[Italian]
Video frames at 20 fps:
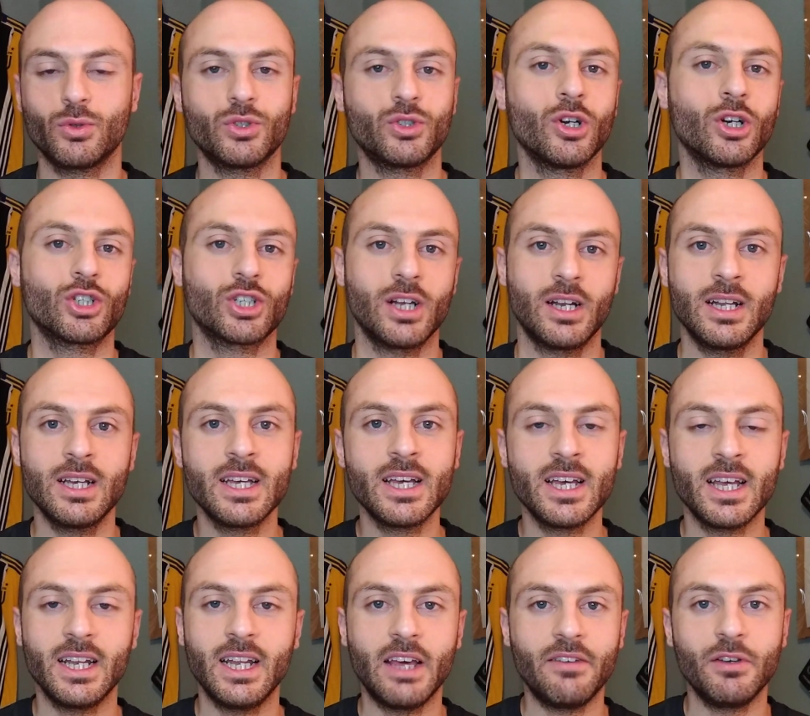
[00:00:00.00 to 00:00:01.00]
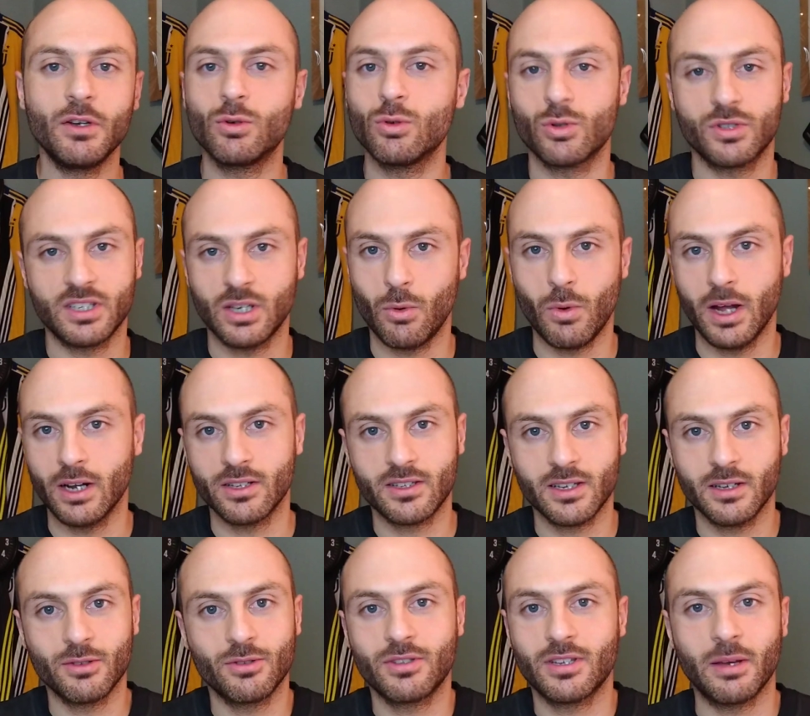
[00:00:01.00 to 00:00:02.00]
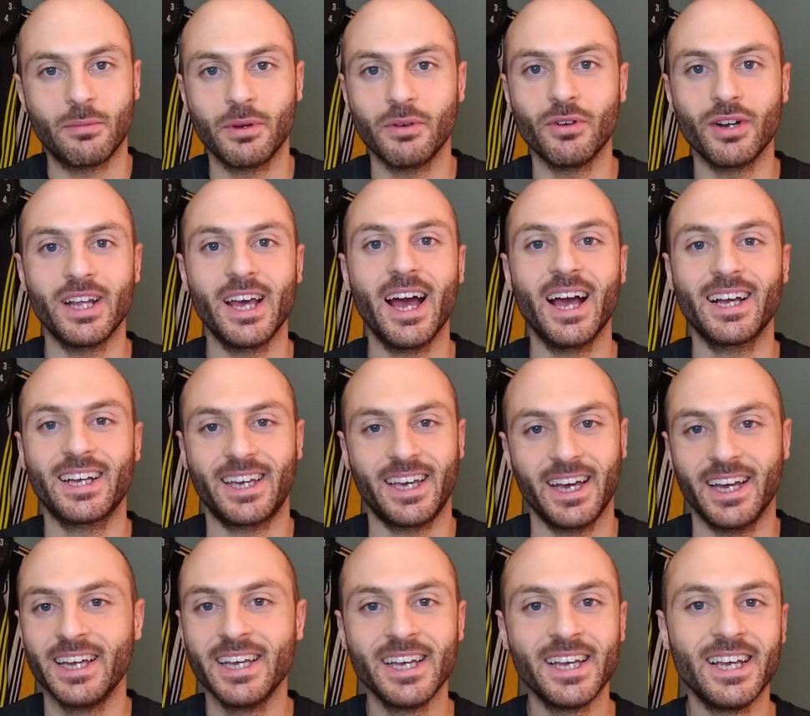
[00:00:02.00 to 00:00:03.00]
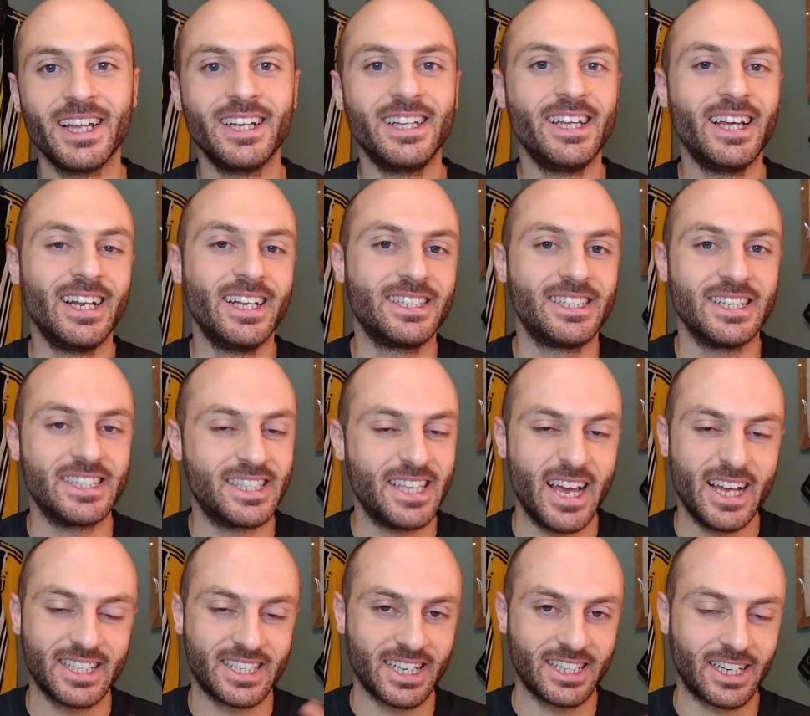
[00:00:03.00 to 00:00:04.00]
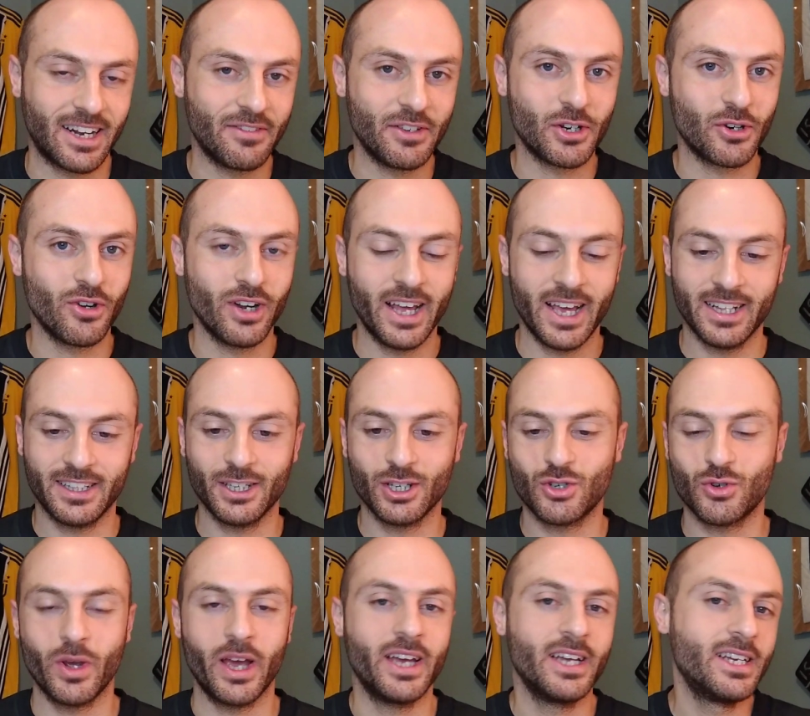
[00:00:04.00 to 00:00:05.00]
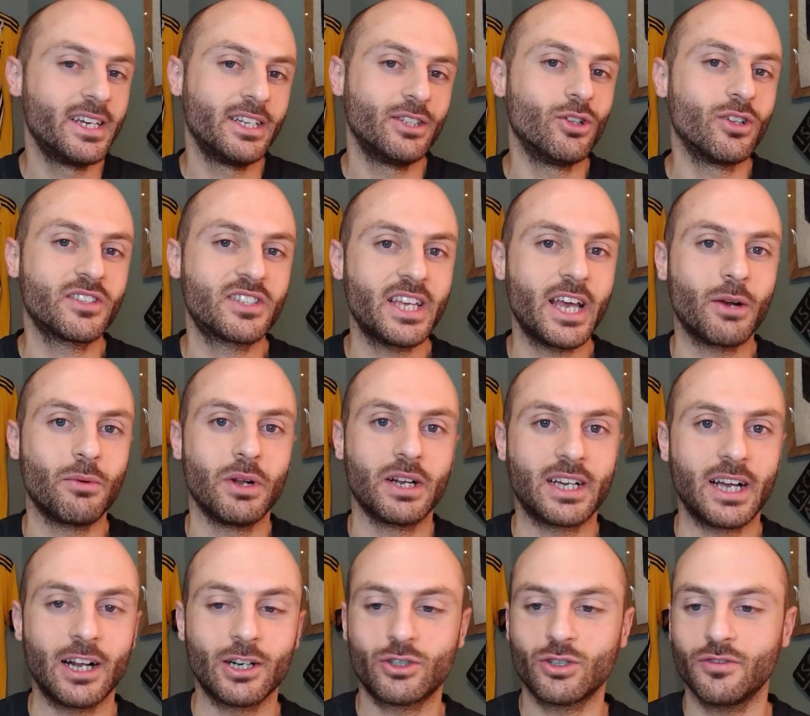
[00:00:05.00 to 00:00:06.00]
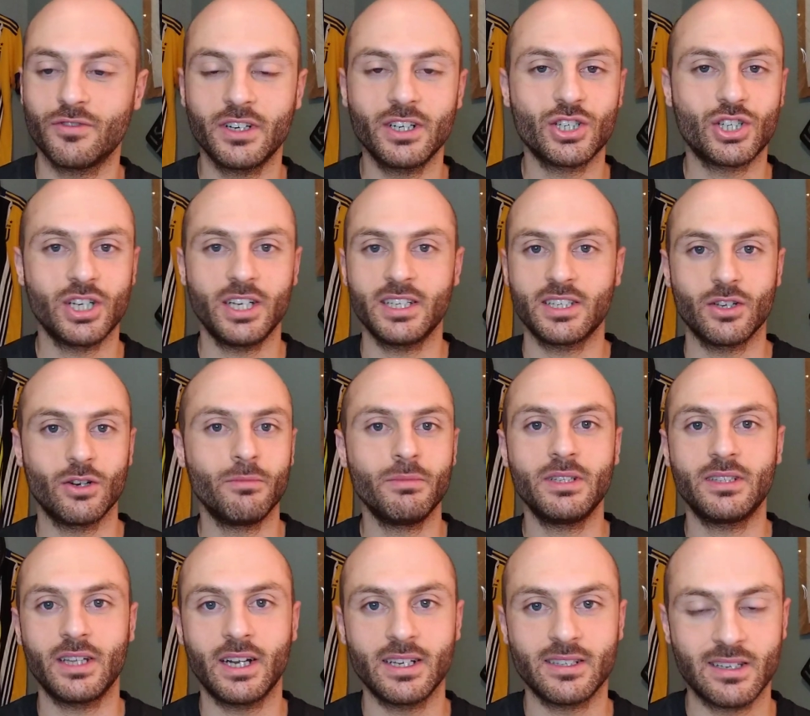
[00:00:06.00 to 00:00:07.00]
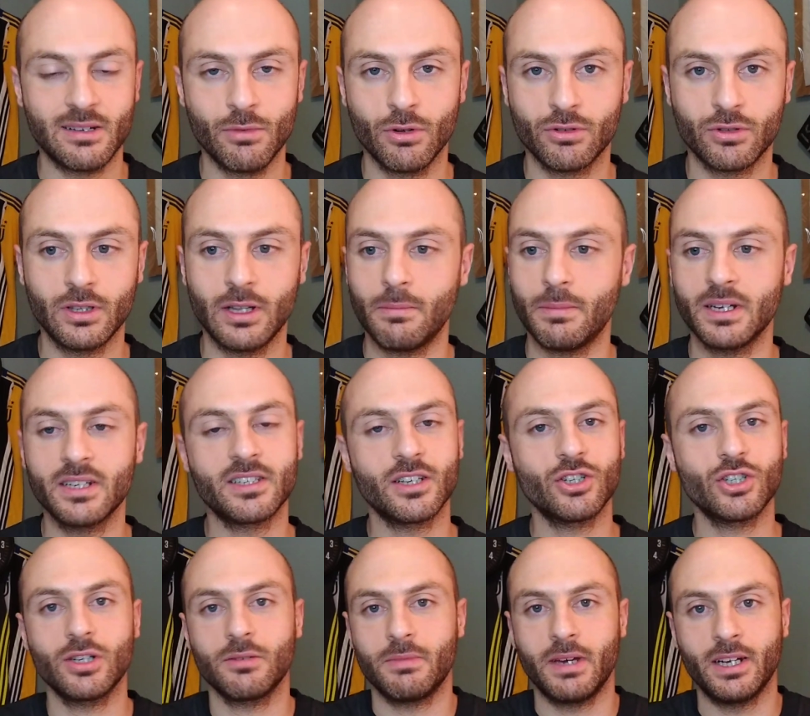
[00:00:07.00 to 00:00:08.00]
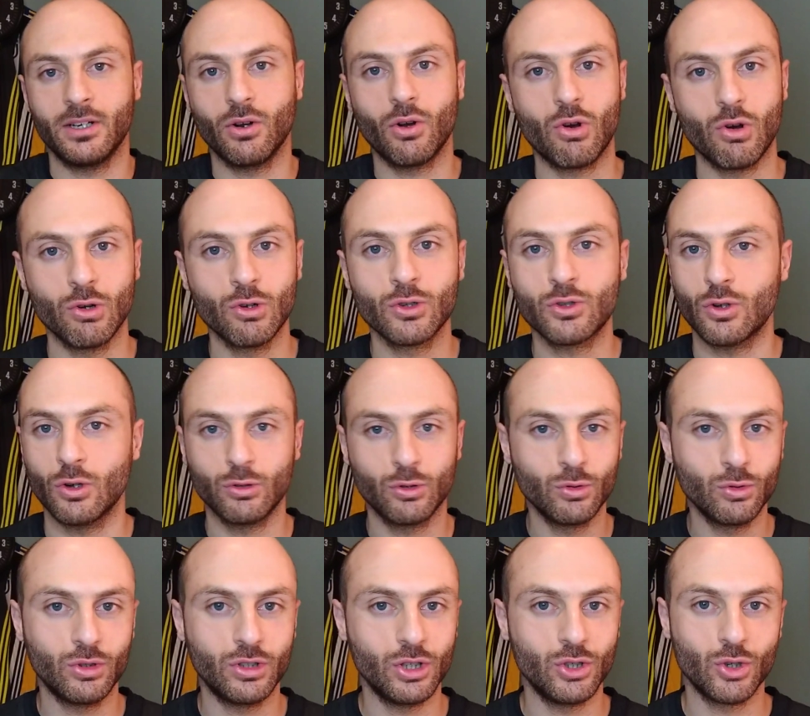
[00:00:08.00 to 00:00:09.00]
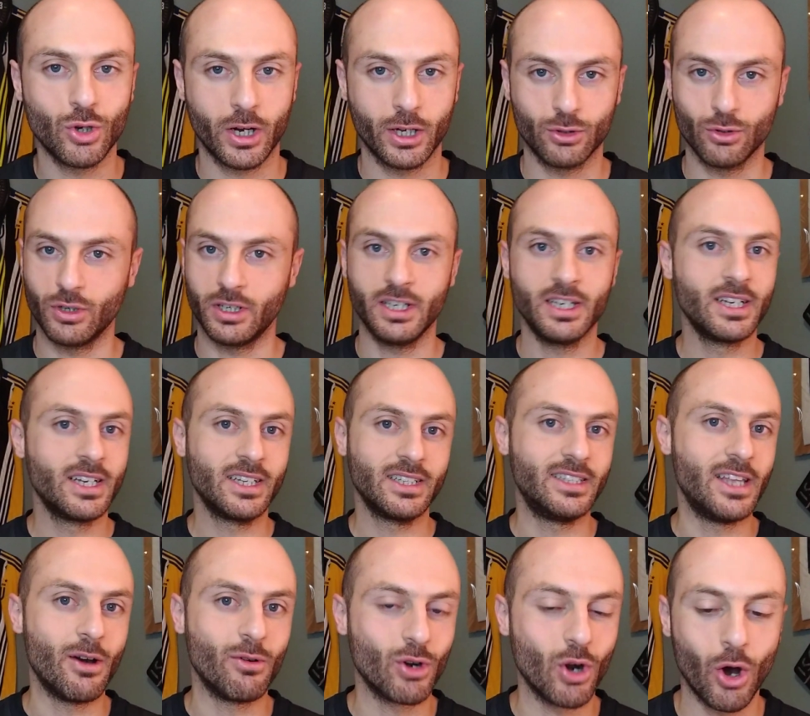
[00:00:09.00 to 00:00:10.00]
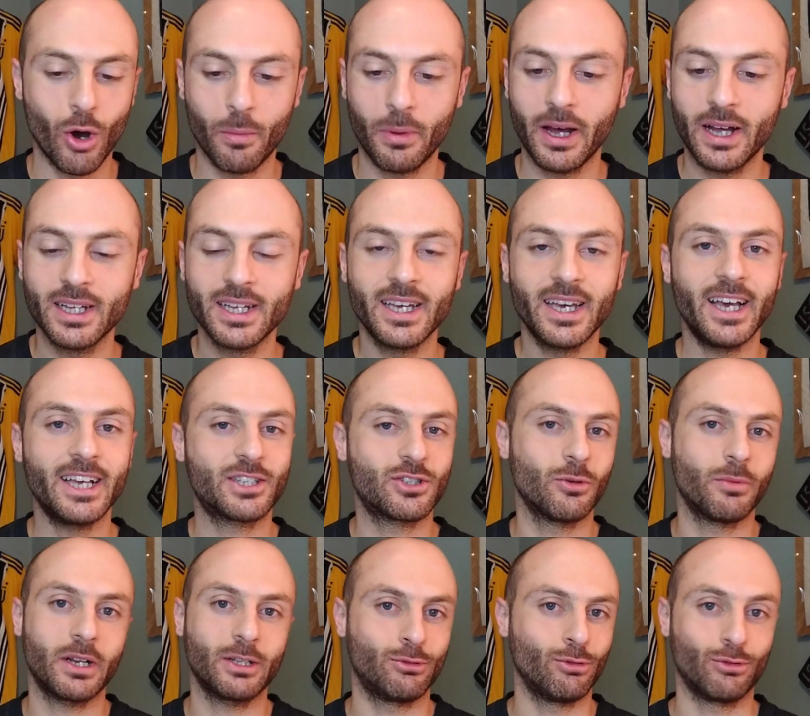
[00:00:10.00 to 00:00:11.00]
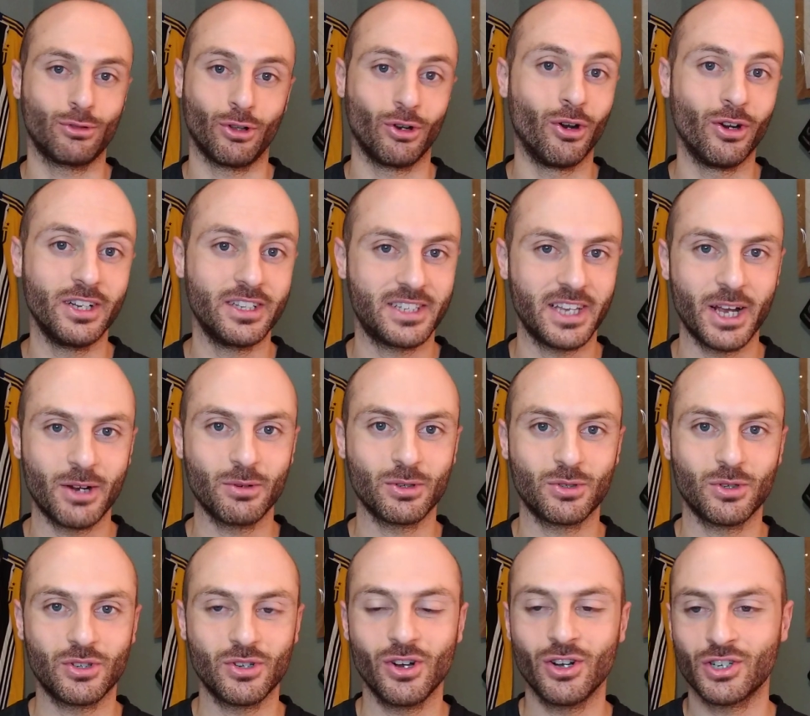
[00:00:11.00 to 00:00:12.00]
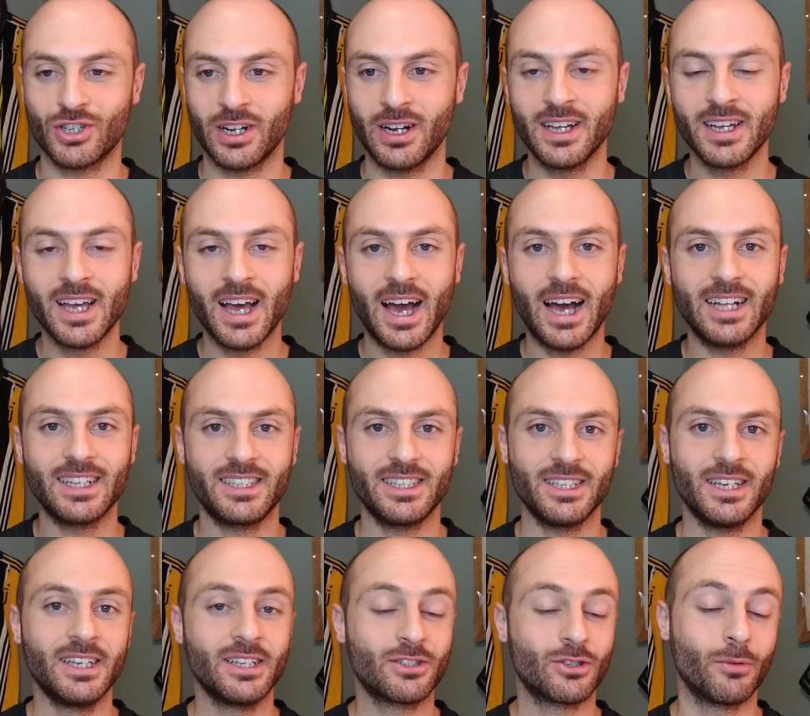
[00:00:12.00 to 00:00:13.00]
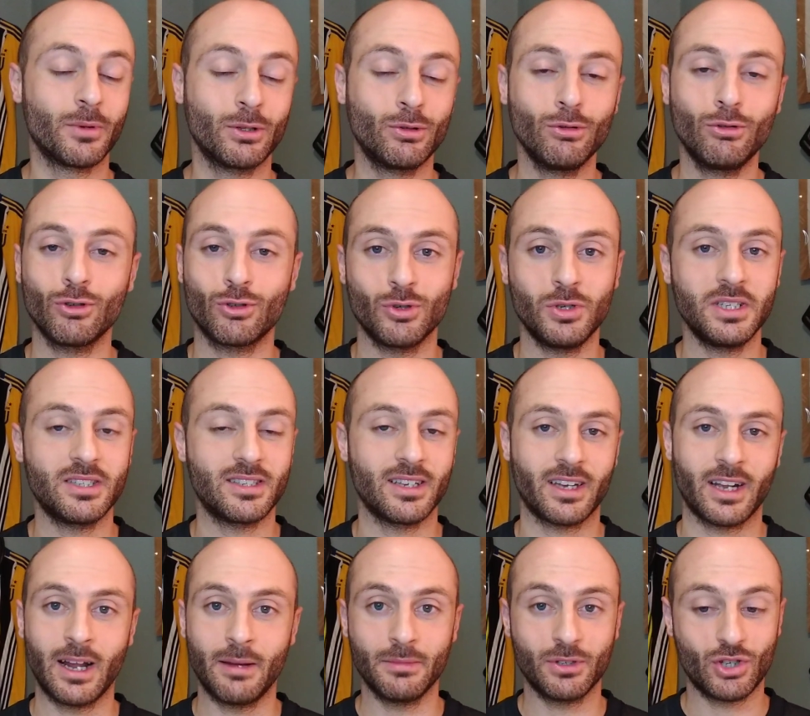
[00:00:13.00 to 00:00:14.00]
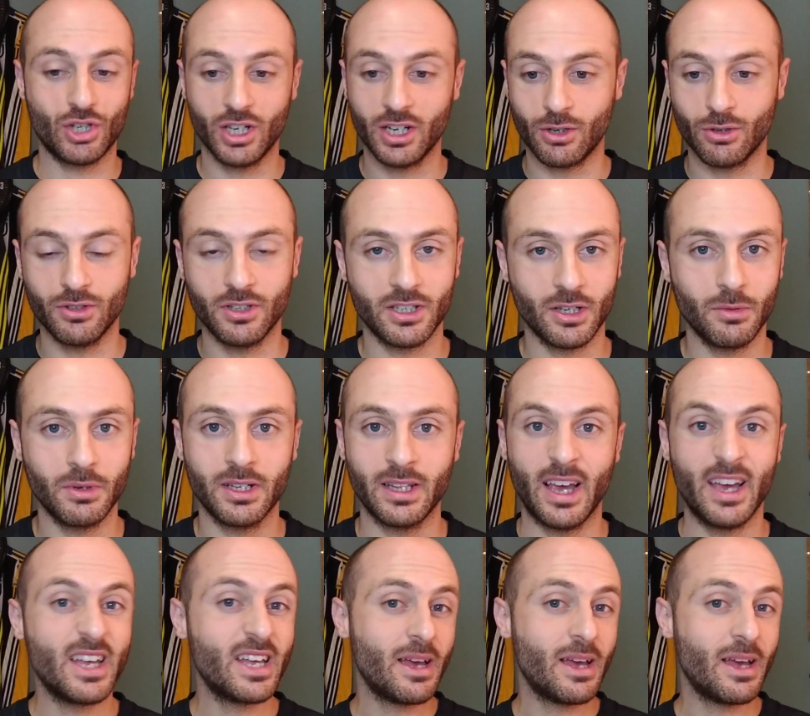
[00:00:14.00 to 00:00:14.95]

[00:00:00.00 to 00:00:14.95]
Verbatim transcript: sui social Levin Kurzawa, non sa- sapevo neanche dell'esistenza, tra virgolette, cioè non seguo il calcio francese, non mi interessa molto del Paris Saint Germain, non conosco tutti i giocatori d'Europa e soprattutto non li seguo sui social, anzi soprattutto su Instagram cerco di seguirne